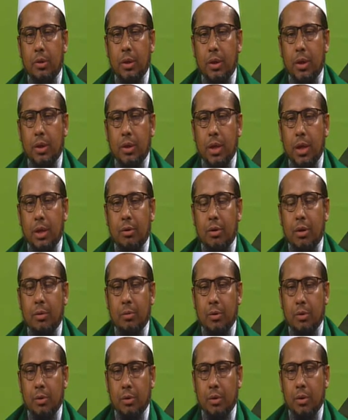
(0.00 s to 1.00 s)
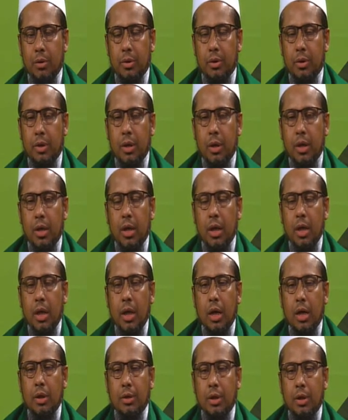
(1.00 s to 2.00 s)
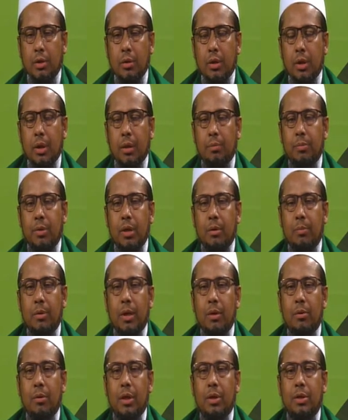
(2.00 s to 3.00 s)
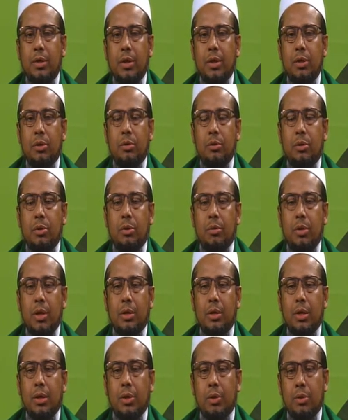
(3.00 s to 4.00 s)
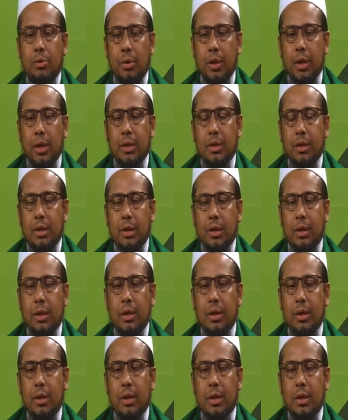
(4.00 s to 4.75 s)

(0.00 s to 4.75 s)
থেকে সাদর আমন্ত্রণ আশা করি আপনারা ভালো আছেন সুস্থ আছেন সুখে আছেন